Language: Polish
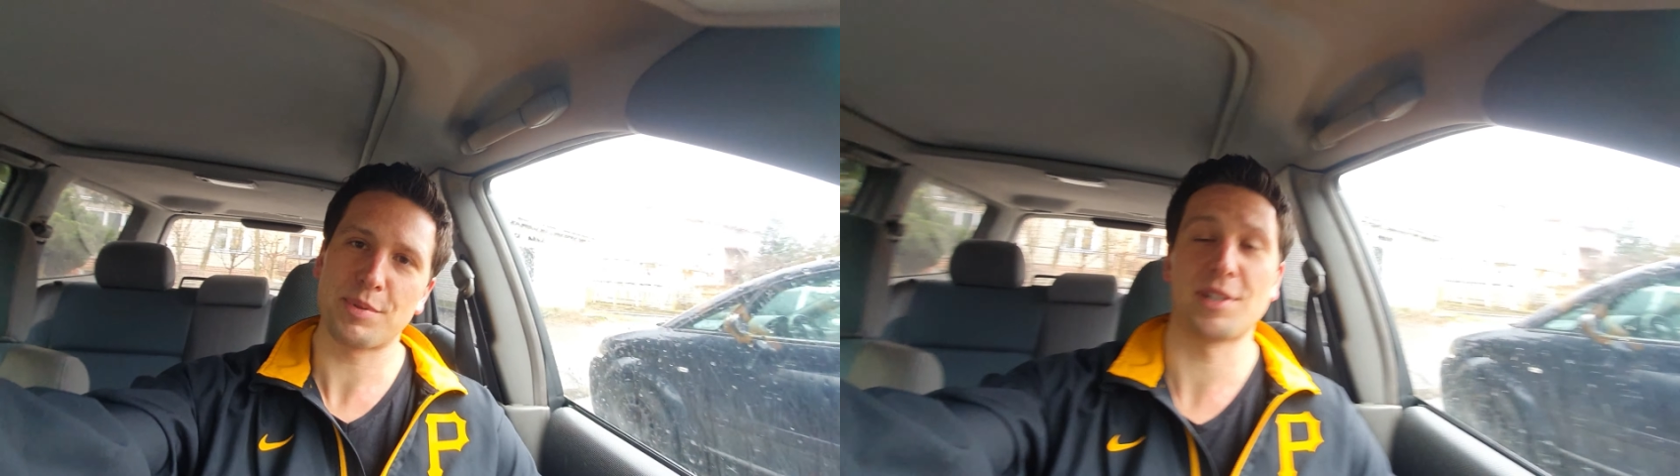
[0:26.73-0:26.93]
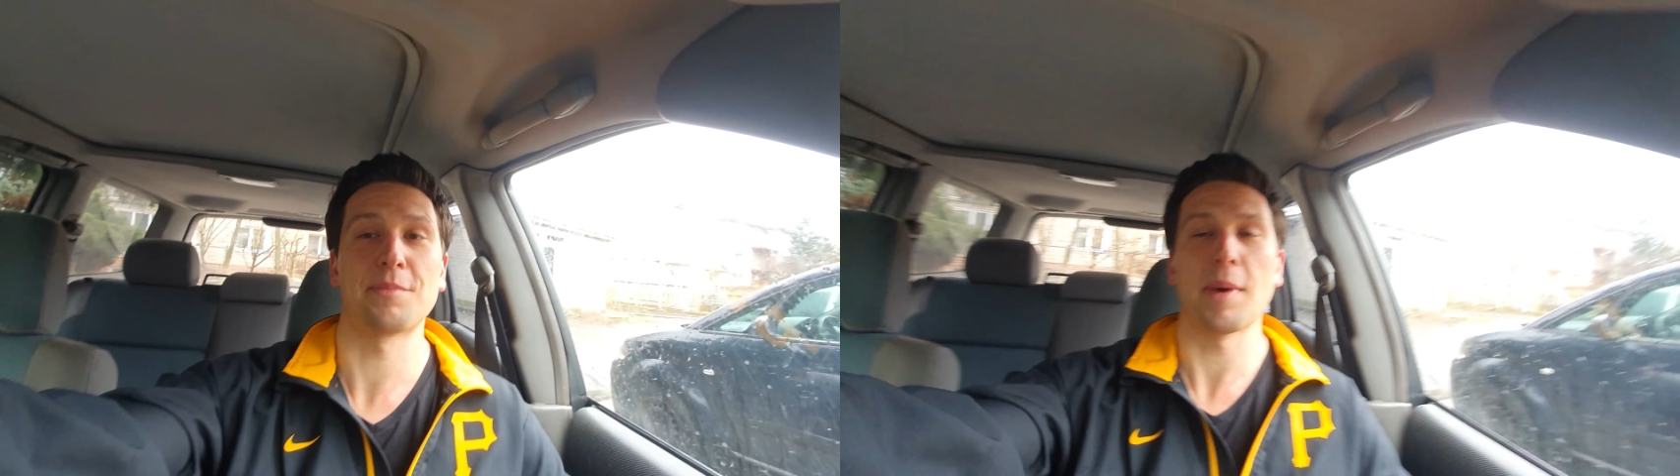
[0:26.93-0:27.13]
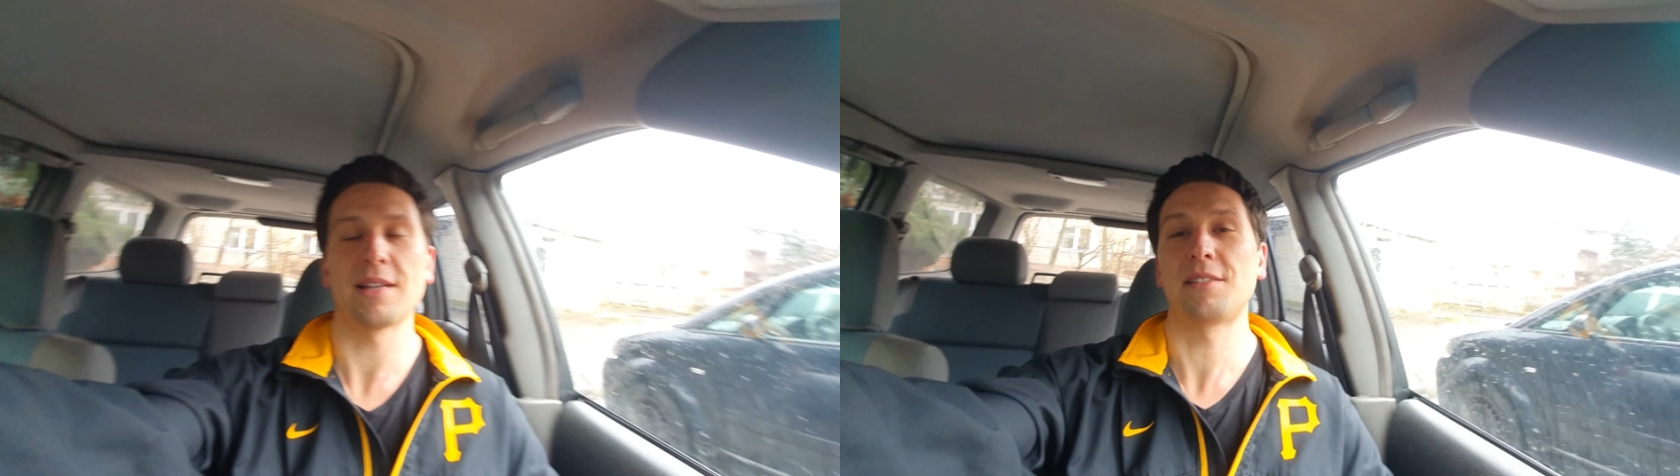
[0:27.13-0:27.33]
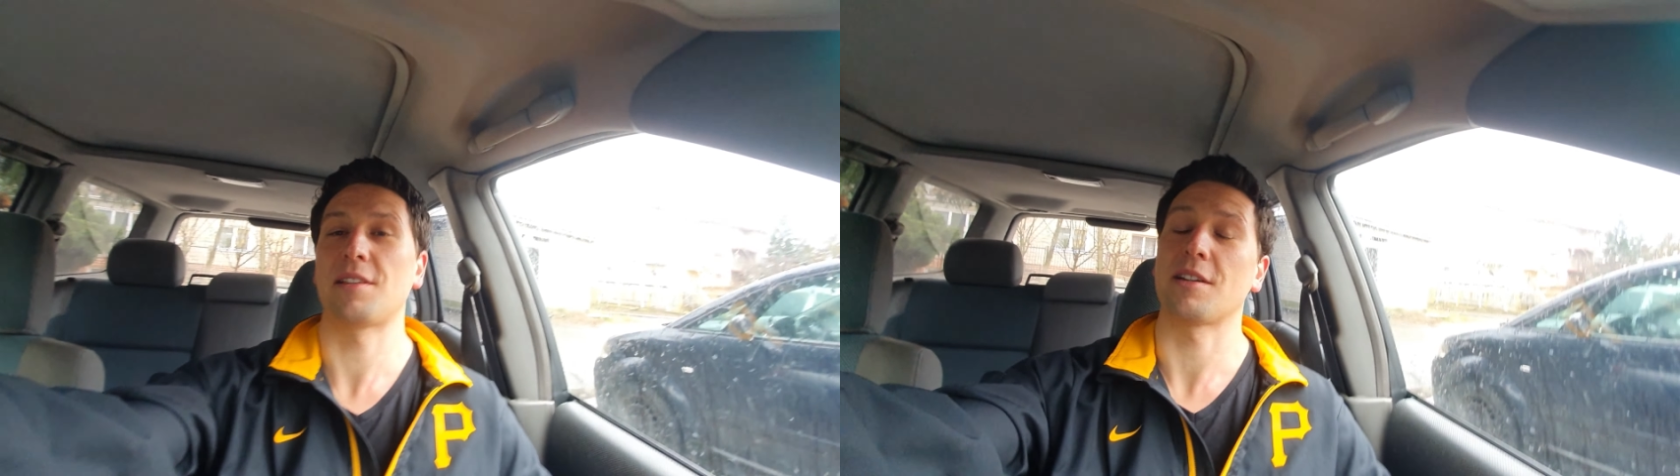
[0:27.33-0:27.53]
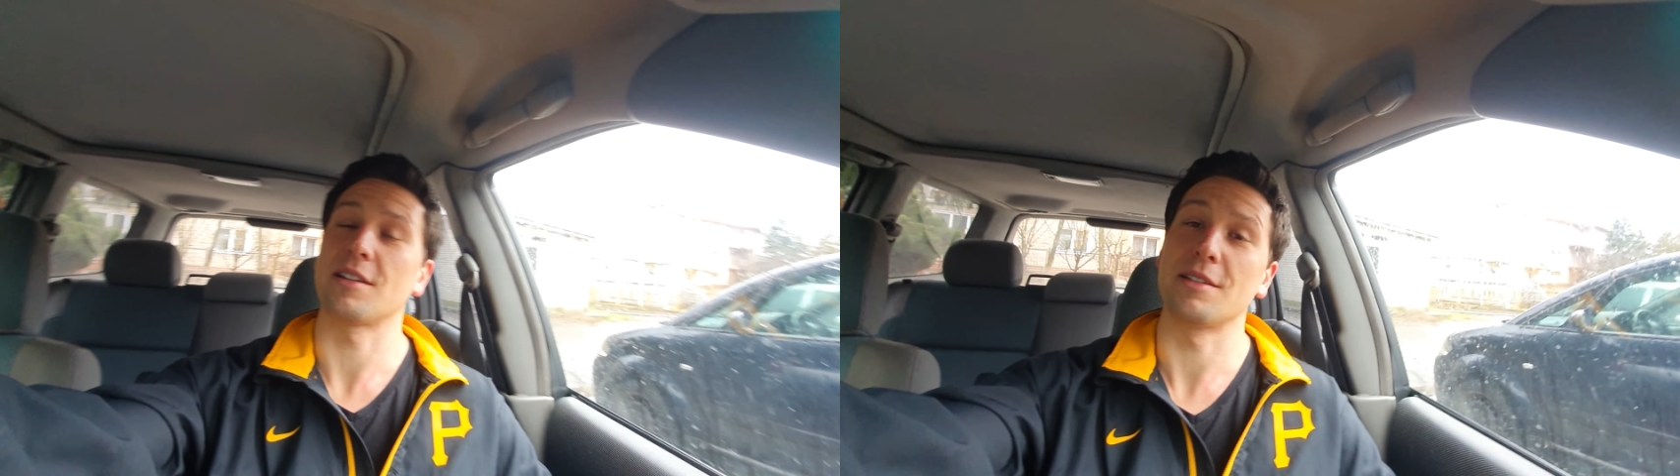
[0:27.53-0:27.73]
przez
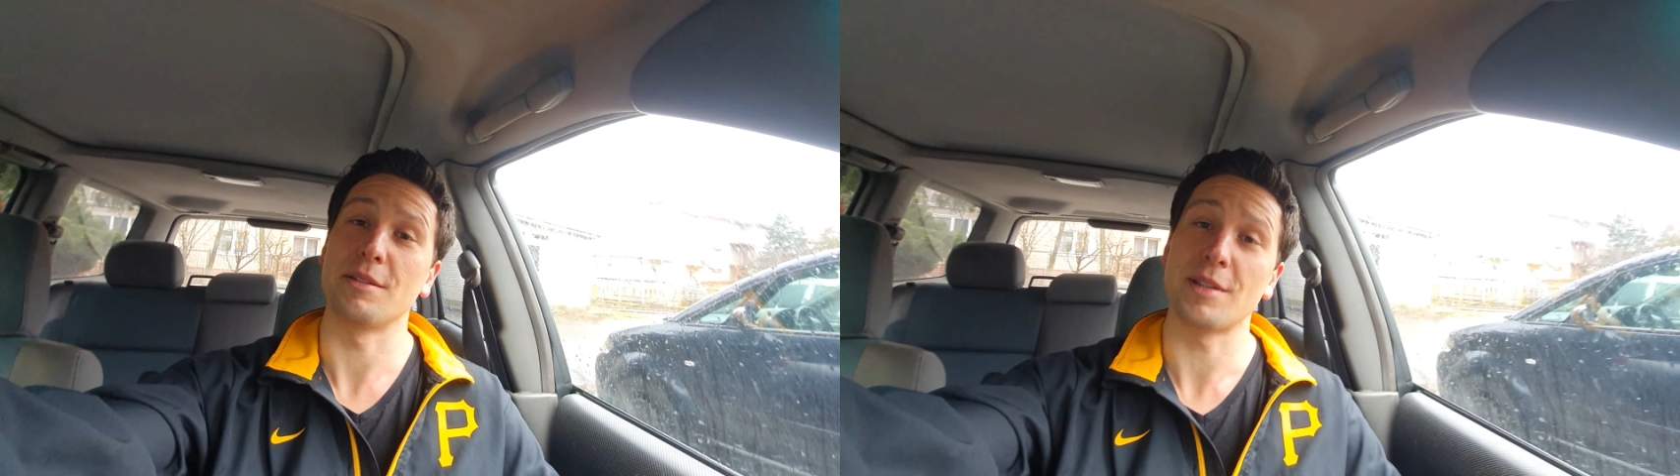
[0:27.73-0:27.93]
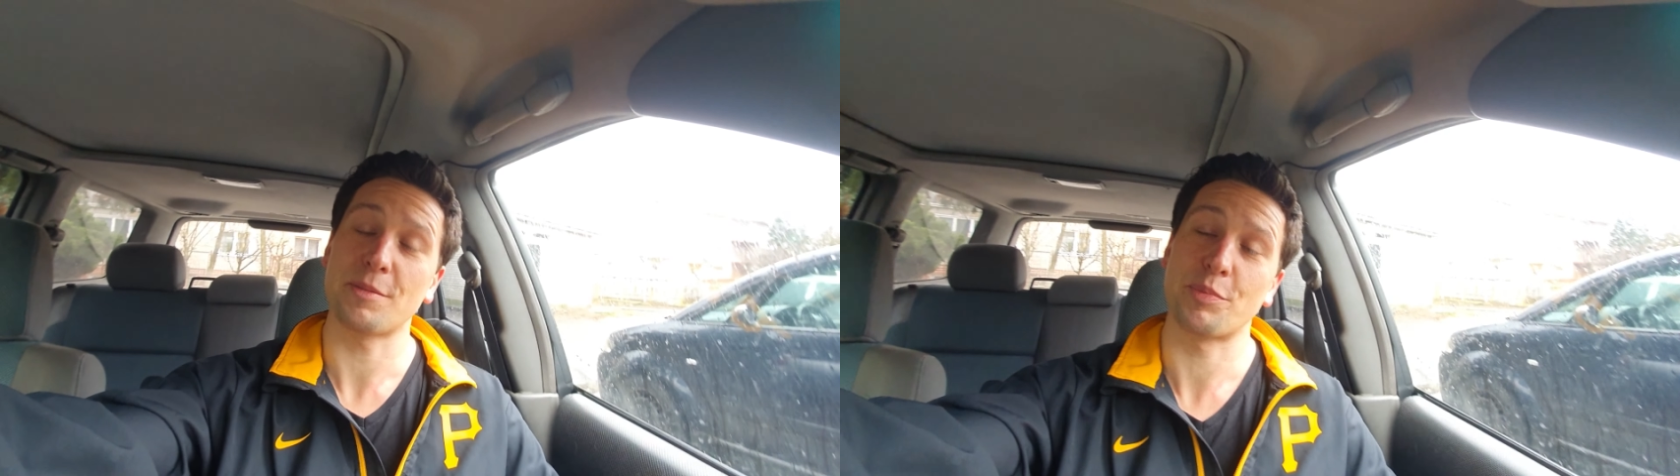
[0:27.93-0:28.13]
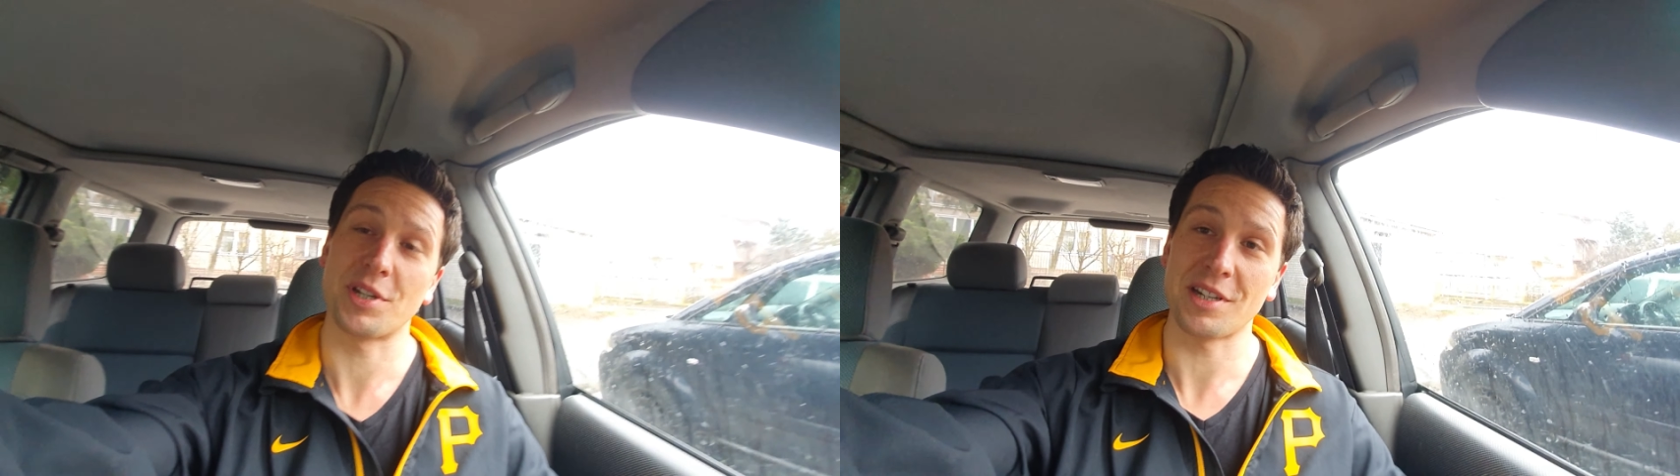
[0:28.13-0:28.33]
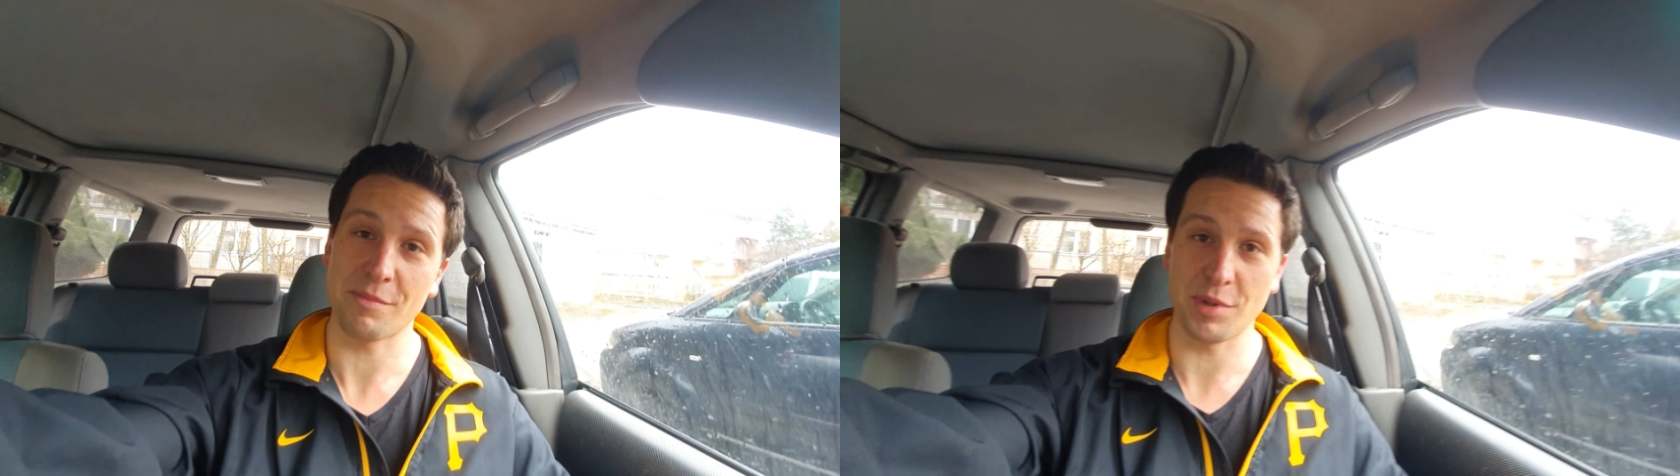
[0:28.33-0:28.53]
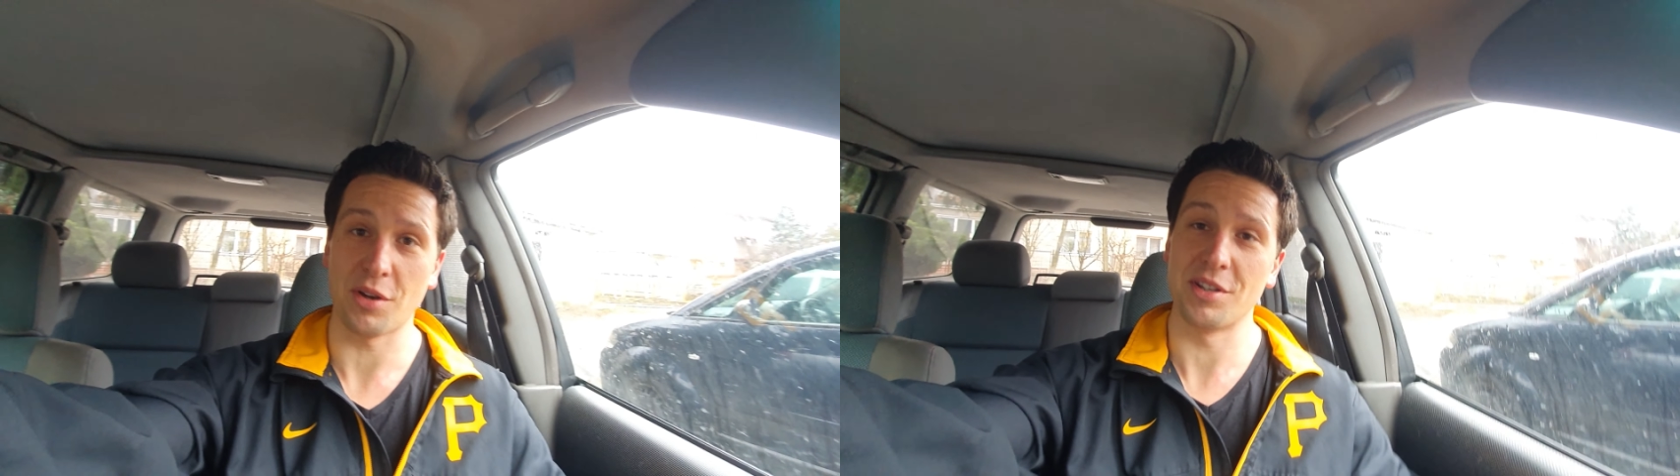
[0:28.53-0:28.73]
majster jest
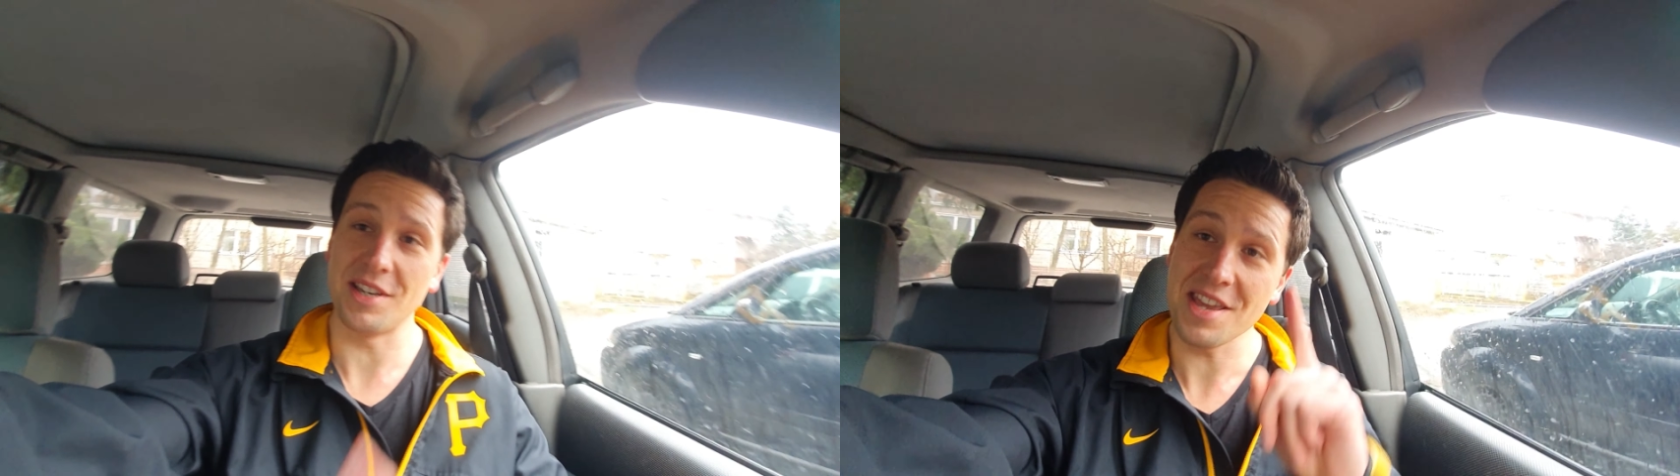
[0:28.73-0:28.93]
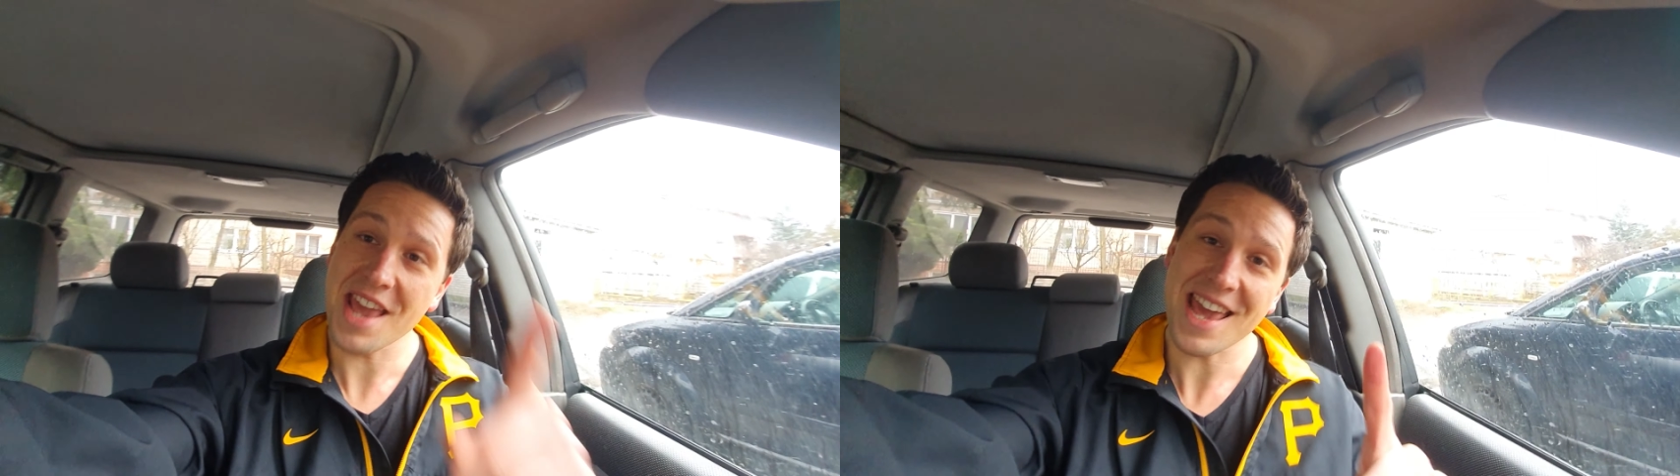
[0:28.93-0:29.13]
przeziębiony i nie